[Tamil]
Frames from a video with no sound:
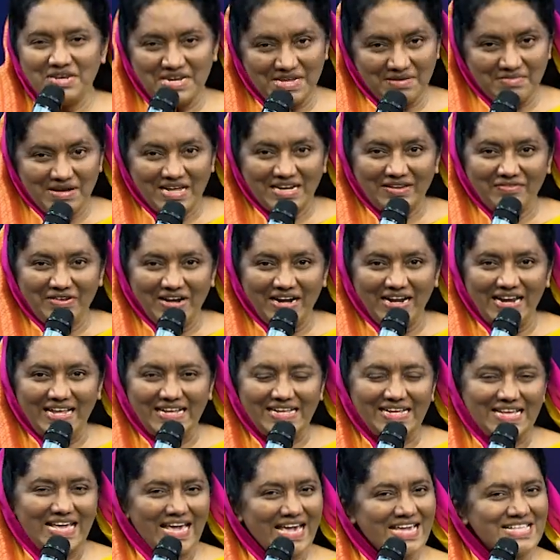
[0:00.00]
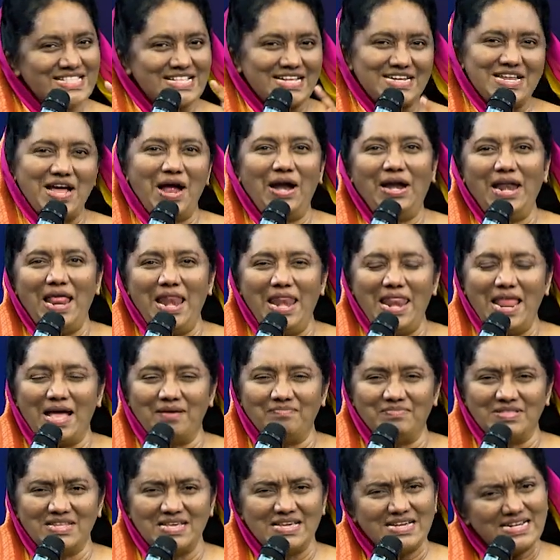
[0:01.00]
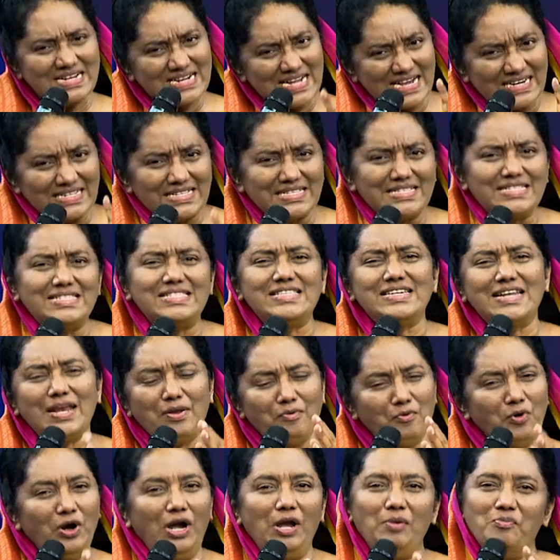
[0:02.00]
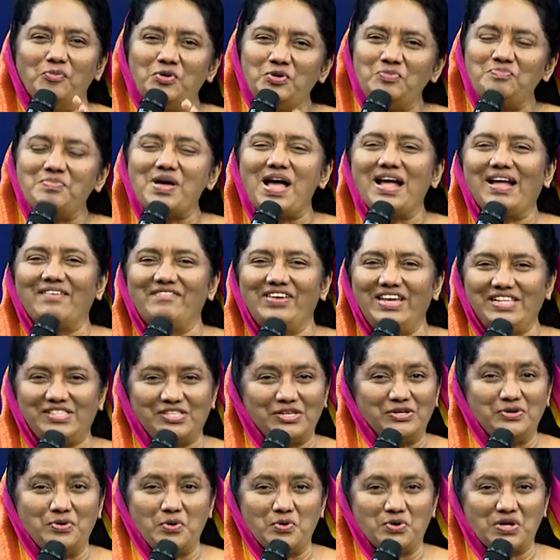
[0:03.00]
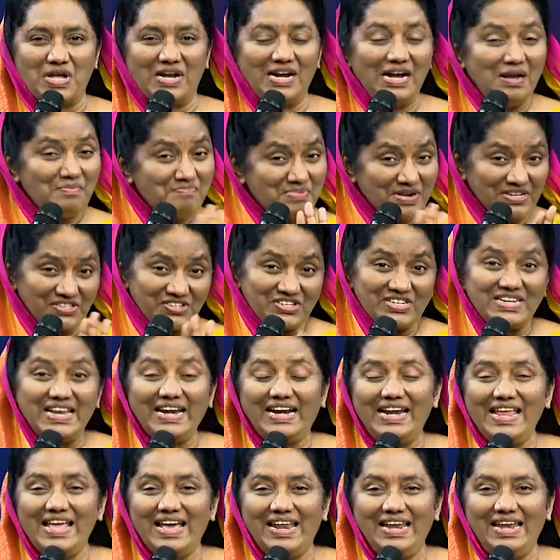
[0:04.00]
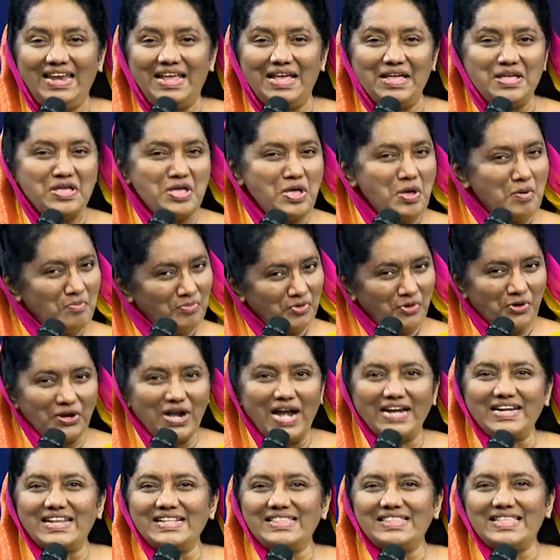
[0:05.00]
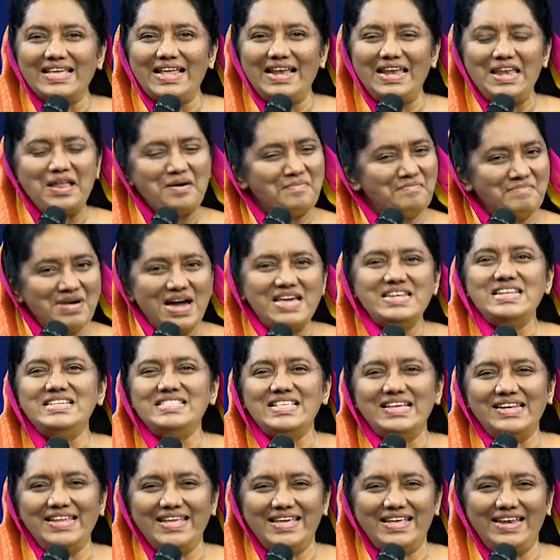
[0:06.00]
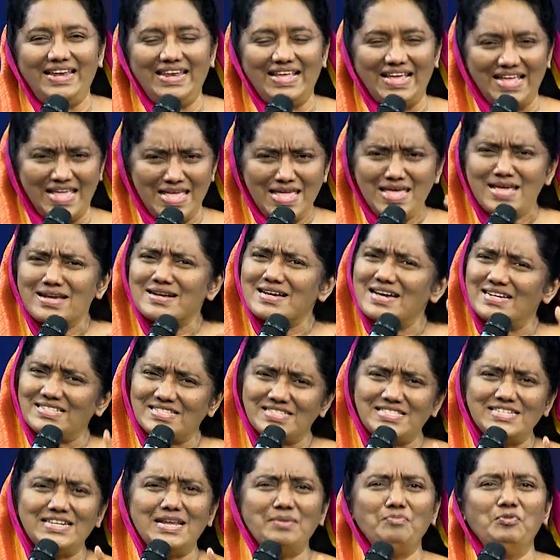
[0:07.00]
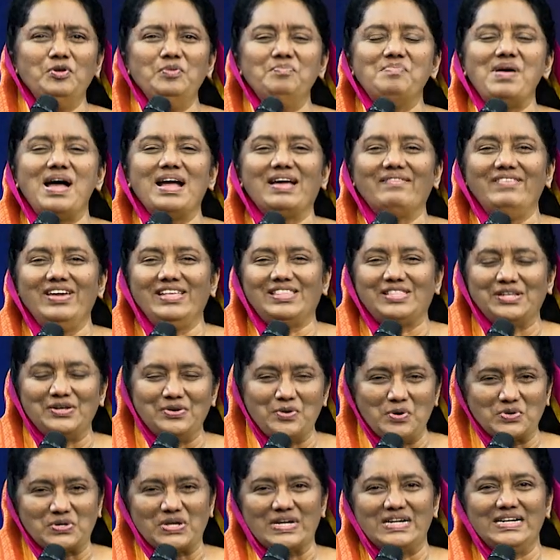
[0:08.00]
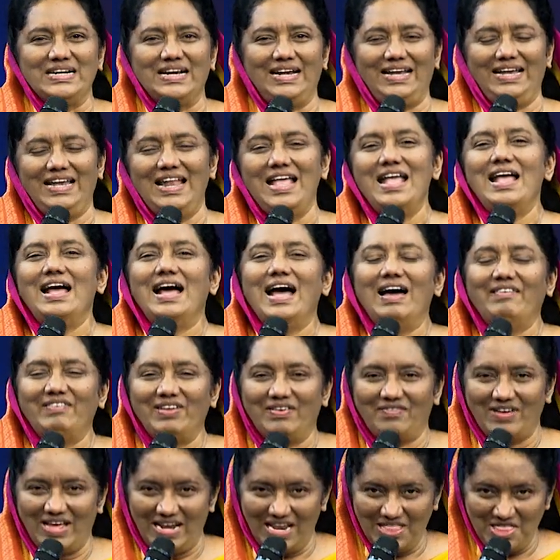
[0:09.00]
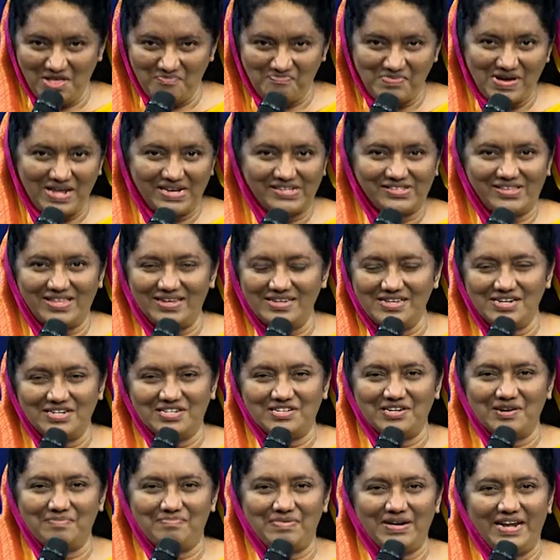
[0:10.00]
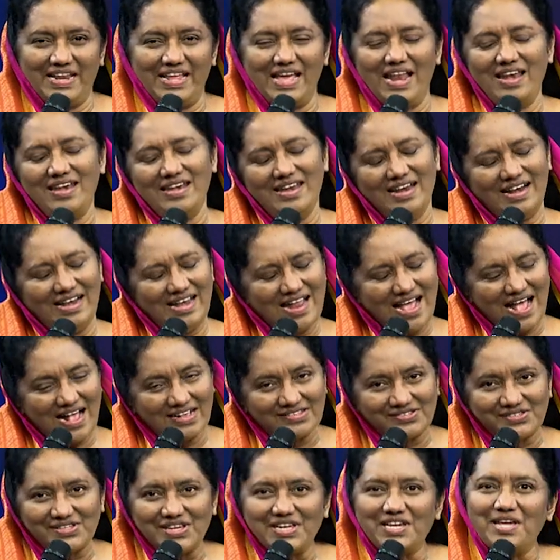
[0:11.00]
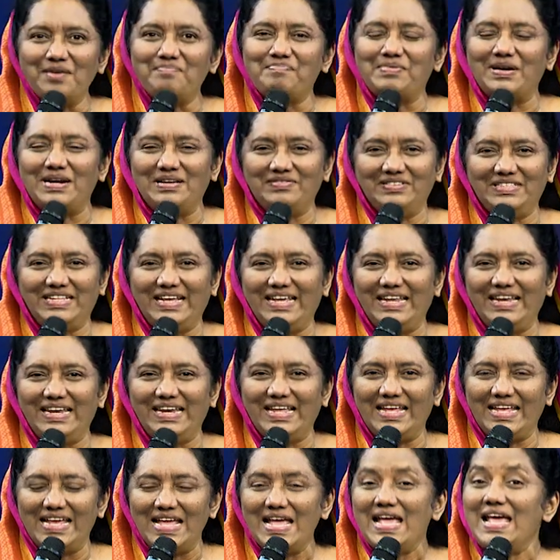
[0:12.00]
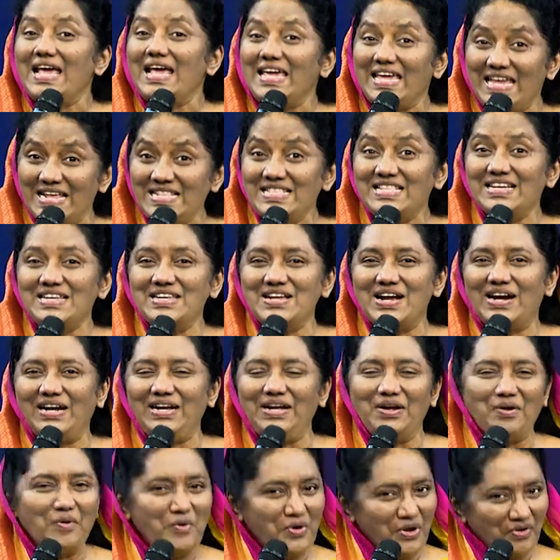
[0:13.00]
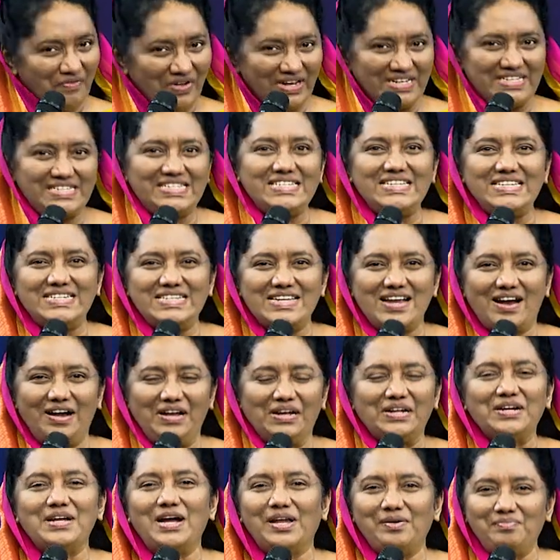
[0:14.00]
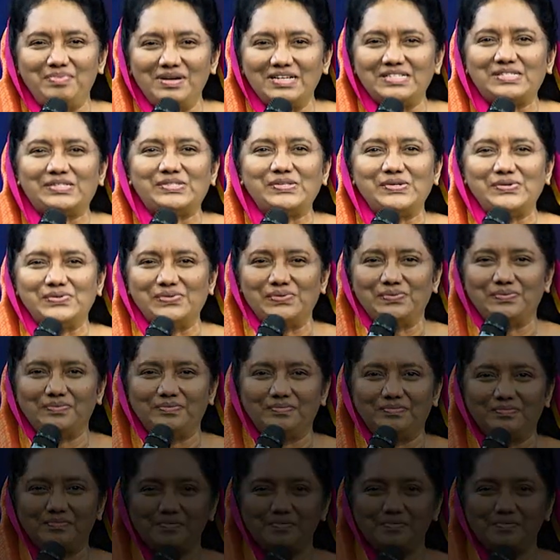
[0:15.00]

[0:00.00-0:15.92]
பிரியமானவர்களே இந்த நாளெல்லாம் கர்த்தரை உங்கள் முன்பாக வைத்து நோக்குங்கள் பிரச்சனைகளை அல்ல போராட்டத்தை அல்ல மனிதனை அல்ல கர்த்தரை முன்பாக வைத்து நோக்குங்கள் அவர் வலது பார்சல் இருக்கிறபடியால் நீங்கள் அசைக்கப்படுவதே இல்லை இந்த நாள் ஒரு வெற்றியின் நாள் காட் பிளஸ் யூ